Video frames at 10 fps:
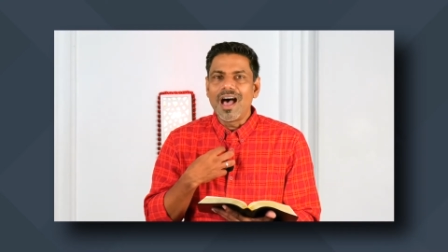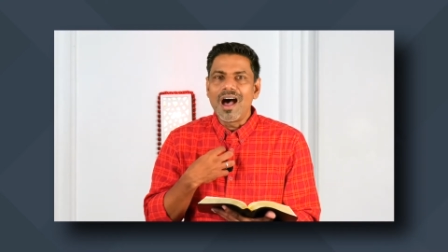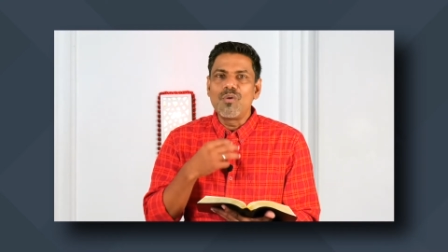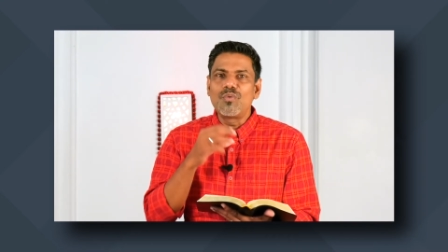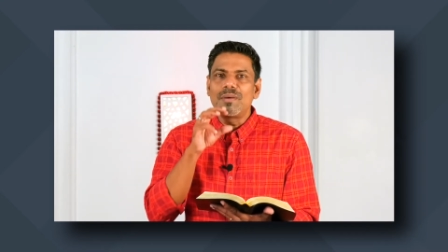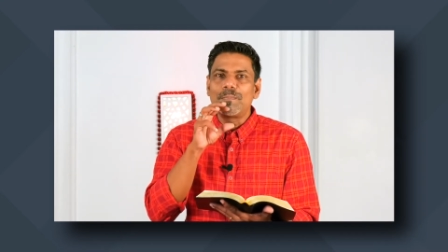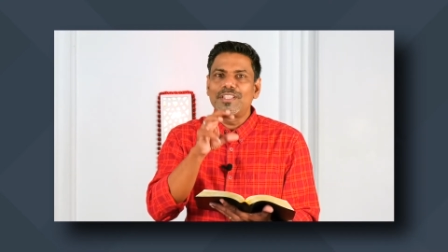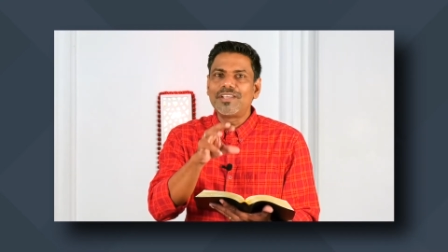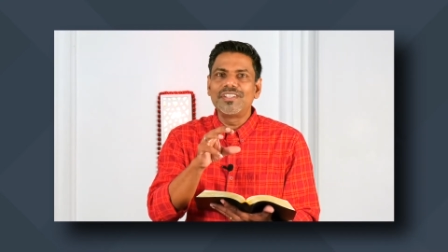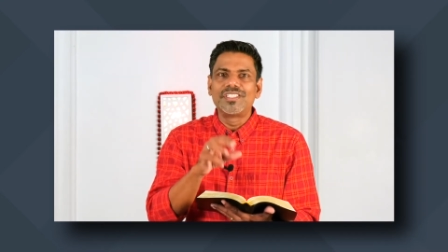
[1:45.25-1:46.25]
நான் உன்னை
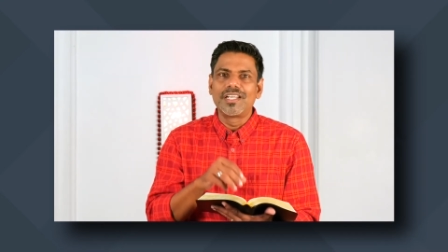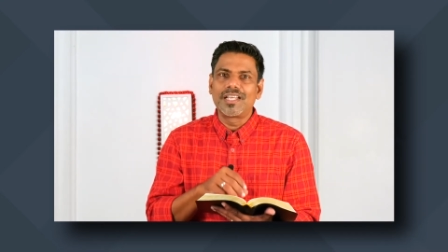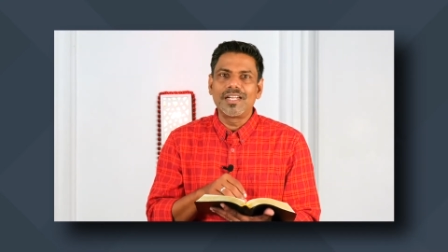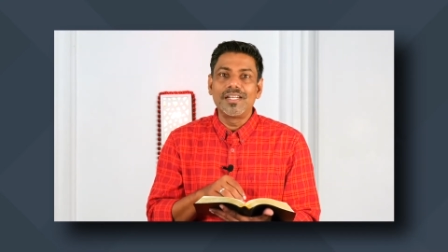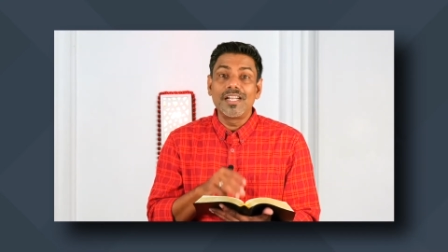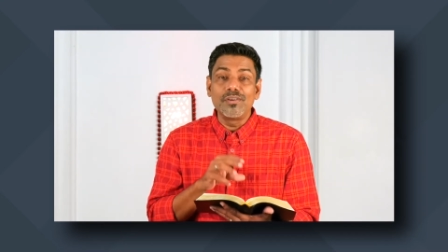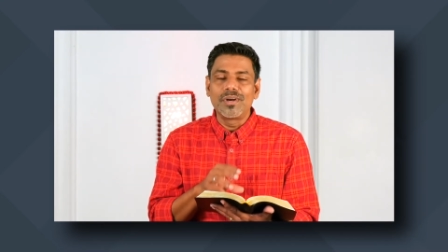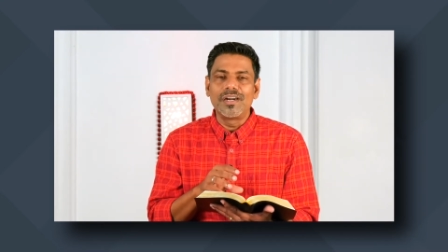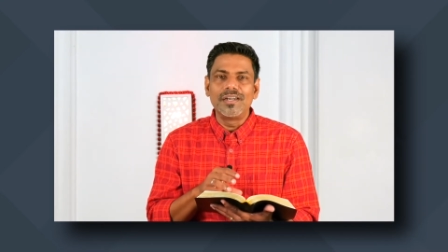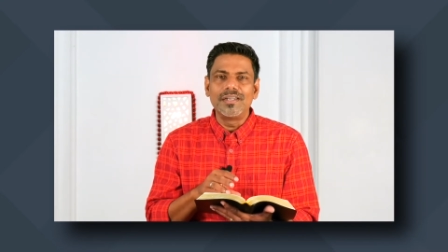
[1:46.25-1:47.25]
பத்தி வச்சிருக்கிற
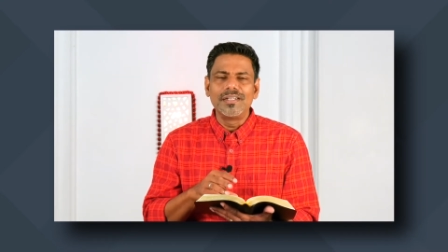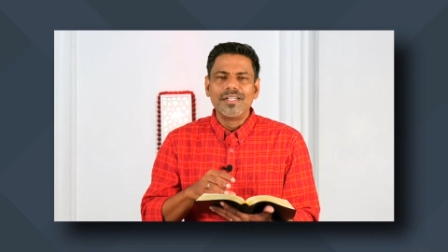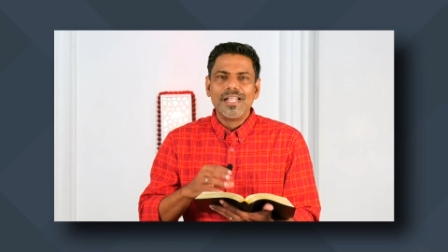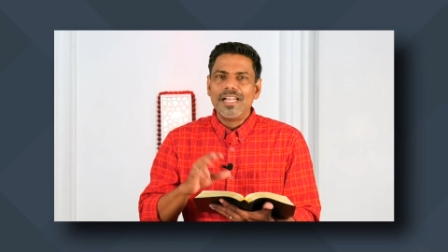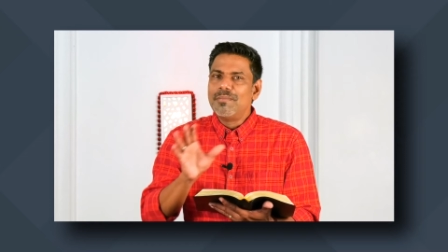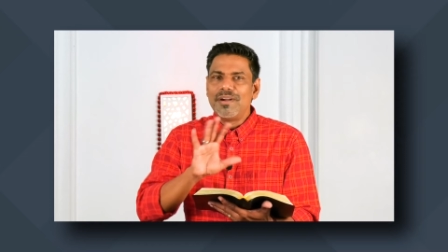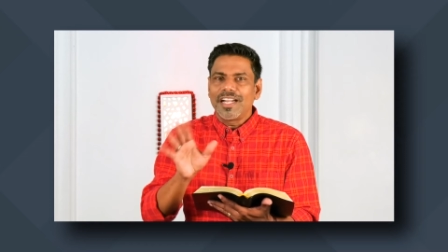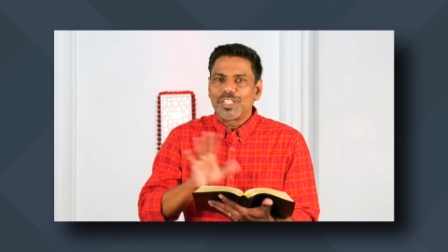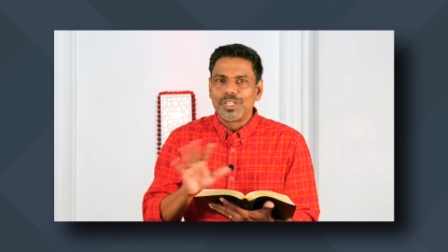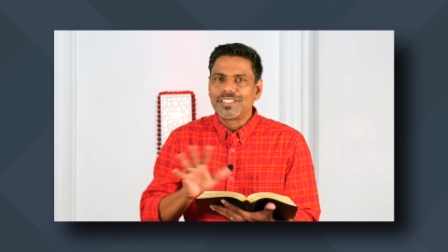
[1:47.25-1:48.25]
நினைவுகள்
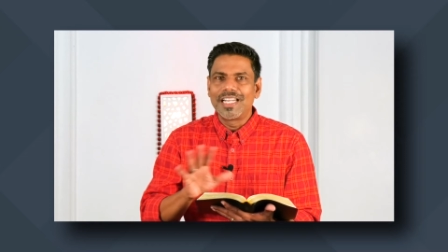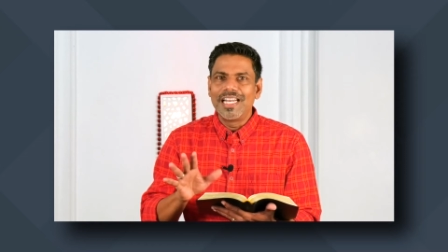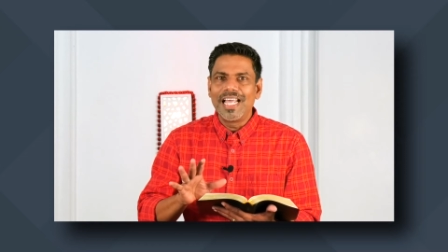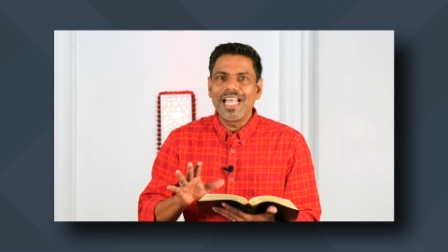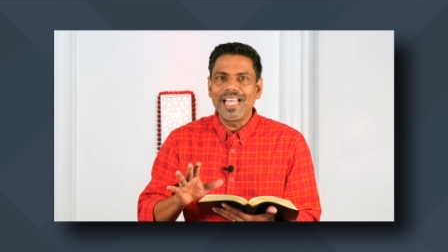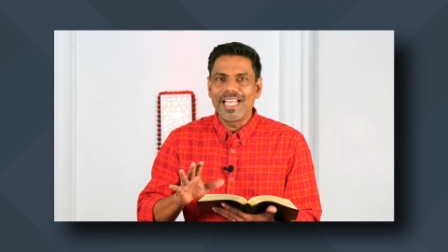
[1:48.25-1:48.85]
லிமிடேஷன்ஸ்ல இல்ல